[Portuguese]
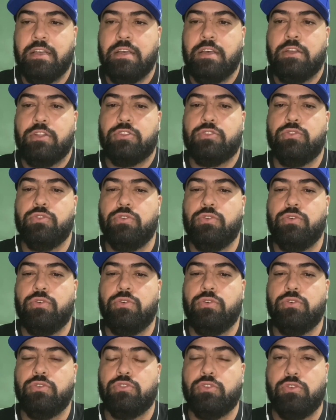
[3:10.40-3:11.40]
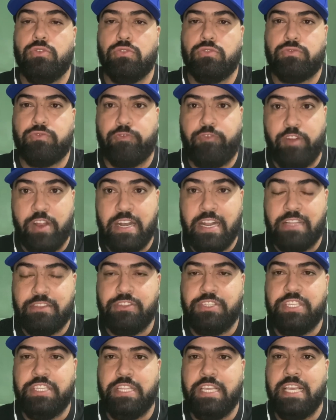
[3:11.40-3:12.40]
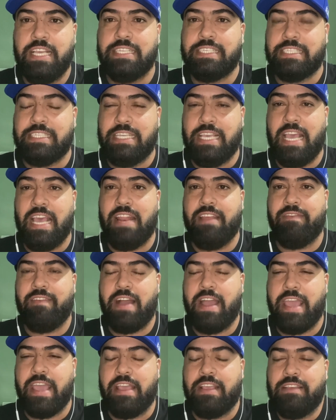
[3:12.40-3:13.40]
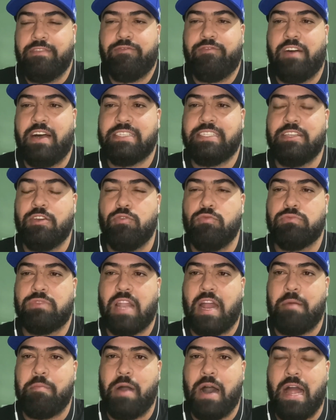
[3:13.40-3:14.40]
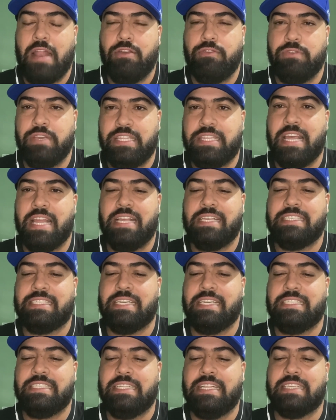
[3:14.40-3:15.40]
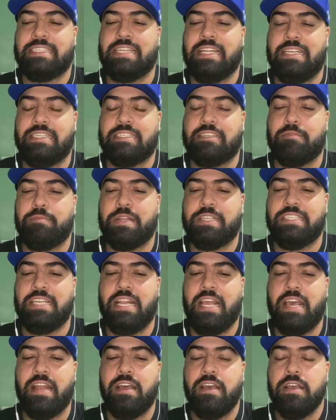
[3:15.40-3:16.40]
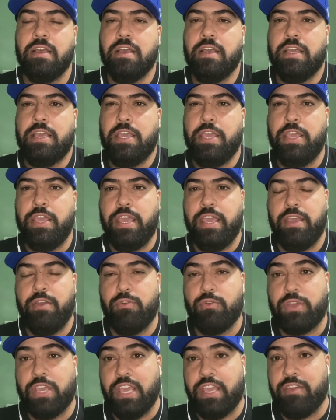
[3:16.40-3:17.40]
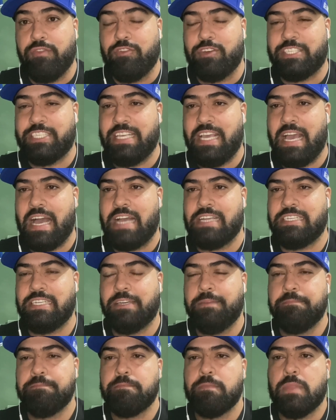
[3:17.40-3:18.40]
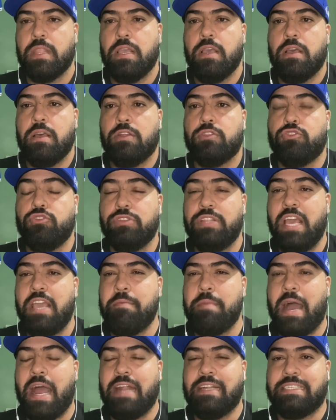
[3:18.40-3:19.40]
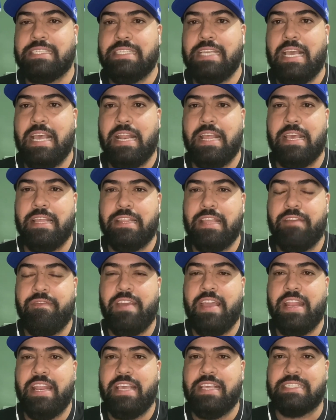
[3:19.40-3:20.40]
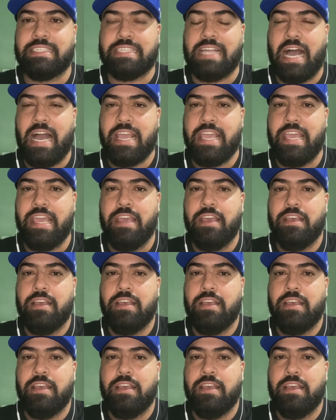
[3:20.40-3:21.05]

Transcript: do, do Fernando Diniz, se ele vai fazer um trabalho interessante na seleção brasileira e o que, que você acha do Neymar, se ele deveria estar aí